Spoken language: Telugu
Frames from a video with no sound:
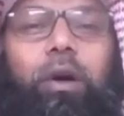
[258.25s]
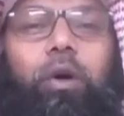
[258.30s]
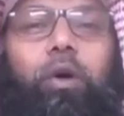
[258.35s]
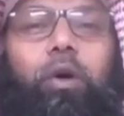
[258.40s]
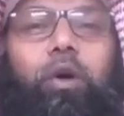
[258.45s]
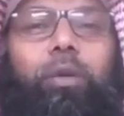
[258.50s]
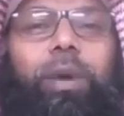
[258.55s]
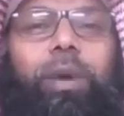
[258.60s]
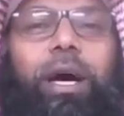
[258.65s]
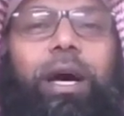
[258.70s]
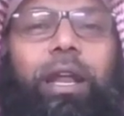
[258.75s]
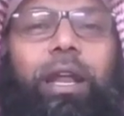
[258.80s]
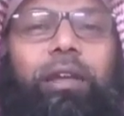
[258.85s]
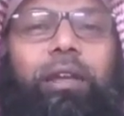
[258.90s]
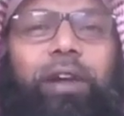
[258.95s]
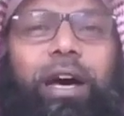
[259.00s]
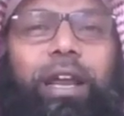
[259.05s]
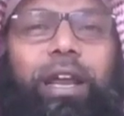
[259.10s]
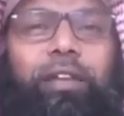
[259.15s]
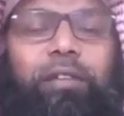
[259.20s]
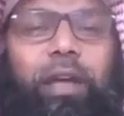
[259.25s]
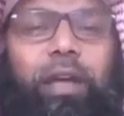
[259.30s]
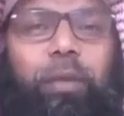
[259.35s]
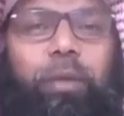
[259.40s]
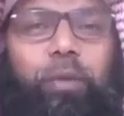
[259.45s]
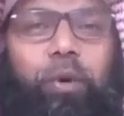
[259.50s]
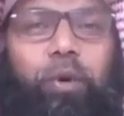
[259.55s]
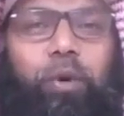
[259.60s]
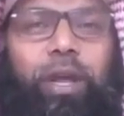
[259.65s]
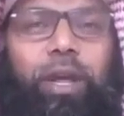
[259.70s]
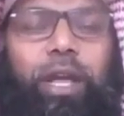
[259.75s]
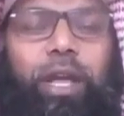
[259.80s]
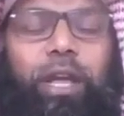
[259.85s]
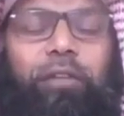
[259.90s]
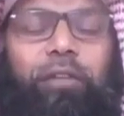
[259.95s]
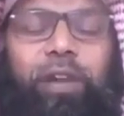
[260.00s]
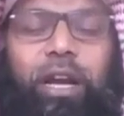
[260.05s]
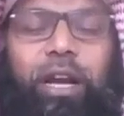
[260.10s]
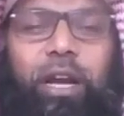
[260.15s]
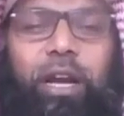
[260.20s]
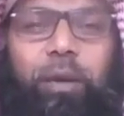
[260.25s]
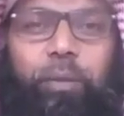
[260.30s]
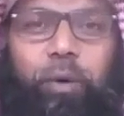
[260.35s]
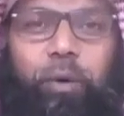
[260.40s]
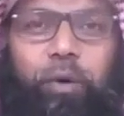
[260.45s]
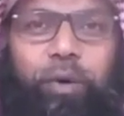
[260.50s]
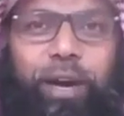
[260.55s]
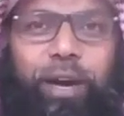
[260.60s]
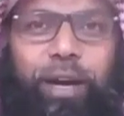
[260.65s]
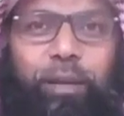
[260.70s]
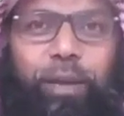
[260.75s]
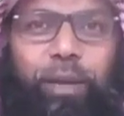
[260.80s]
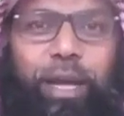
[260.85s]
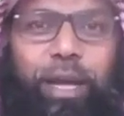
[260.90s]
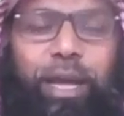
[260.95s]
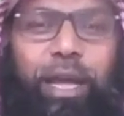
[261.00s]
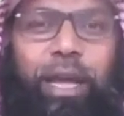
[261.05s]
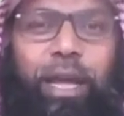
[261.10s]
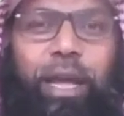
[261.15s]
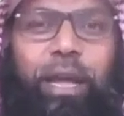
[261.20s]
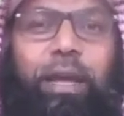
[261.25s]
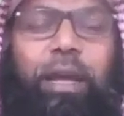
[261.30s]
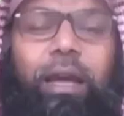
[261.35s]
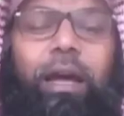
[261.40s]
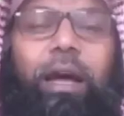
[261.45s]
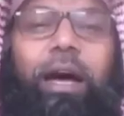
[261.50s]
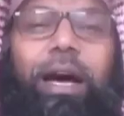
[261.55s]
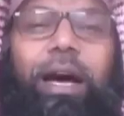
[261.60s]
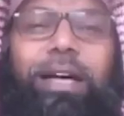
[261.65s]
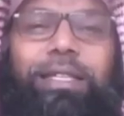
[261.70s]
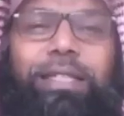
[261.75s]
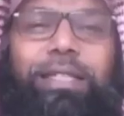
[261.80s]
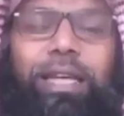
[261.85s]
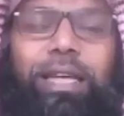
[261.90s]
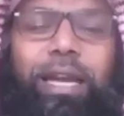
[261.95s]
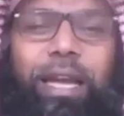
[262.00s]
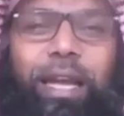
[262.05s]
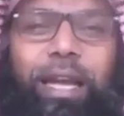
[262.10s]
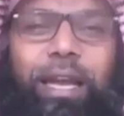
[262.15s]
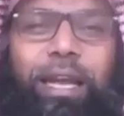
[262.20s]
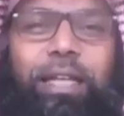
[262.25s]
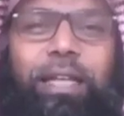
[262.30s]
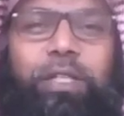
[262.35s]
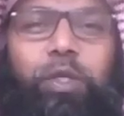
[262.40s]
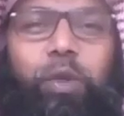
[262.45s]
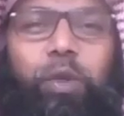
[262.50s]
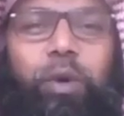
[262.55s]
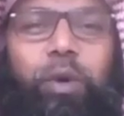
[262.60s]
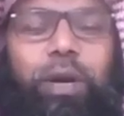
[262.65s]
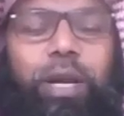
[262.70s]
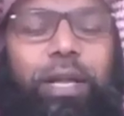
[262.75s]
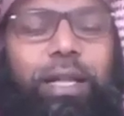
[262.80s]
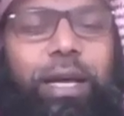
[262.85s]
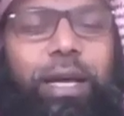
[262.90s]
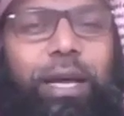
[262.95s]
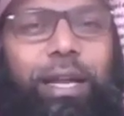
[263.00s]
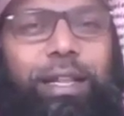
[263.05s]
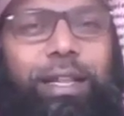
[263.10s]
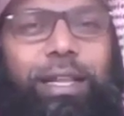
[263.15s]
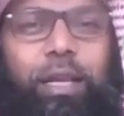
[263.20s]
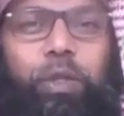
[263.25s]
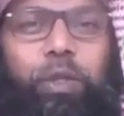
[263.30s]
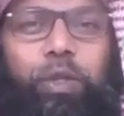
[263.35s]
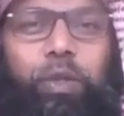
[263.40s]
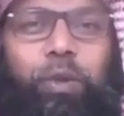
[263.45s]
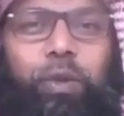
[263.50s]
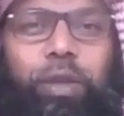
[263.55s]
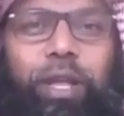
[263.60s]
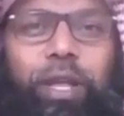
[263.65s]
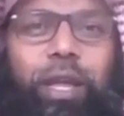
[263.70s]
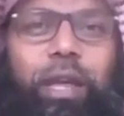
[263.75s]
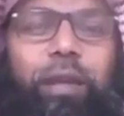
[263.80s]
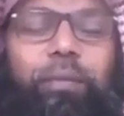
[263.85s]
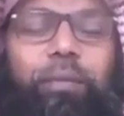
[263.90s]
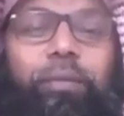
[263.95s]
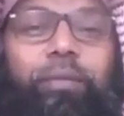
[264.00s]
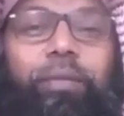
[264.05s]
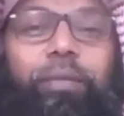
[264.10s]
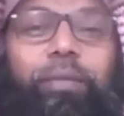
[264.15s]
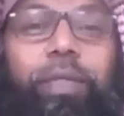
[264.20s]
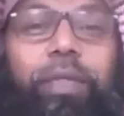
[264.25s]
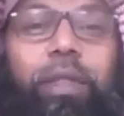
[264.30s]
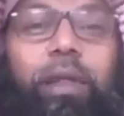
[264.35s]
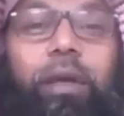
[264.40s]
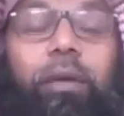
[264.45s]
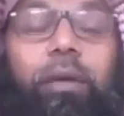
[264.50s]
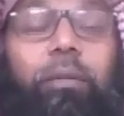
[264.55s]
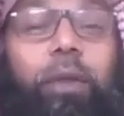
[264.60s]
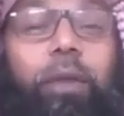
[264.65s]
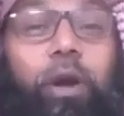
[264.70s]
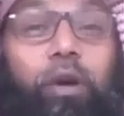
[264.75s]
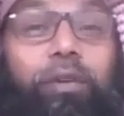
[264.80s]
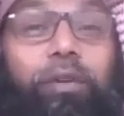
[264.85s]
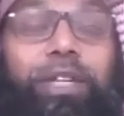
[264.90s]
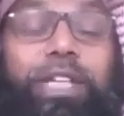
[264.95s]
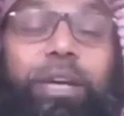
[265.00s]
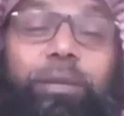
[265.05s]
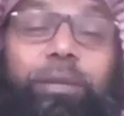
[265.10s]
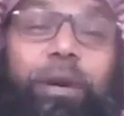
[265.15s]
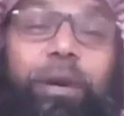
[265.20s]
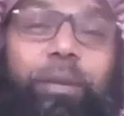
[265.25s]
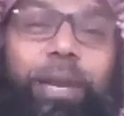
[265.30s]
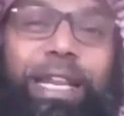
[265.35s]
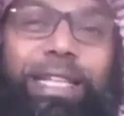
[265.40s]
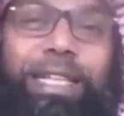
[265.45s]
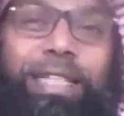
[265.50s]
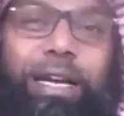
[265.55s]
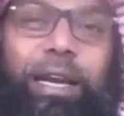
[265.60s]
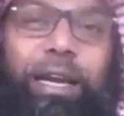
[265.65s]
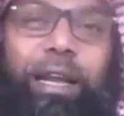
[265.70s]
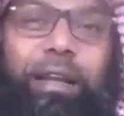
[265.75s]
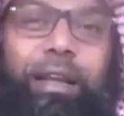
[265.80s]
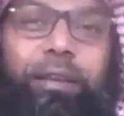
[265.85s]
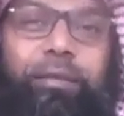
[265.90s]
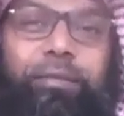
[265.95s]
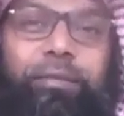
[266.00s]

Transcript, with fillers: కుర్బాని వారి వైపు నుండి ఇవ్వకపోవడమే అసలైన సున్నత్ అని తెలుస్తుంది మరో విషయం గమనించండి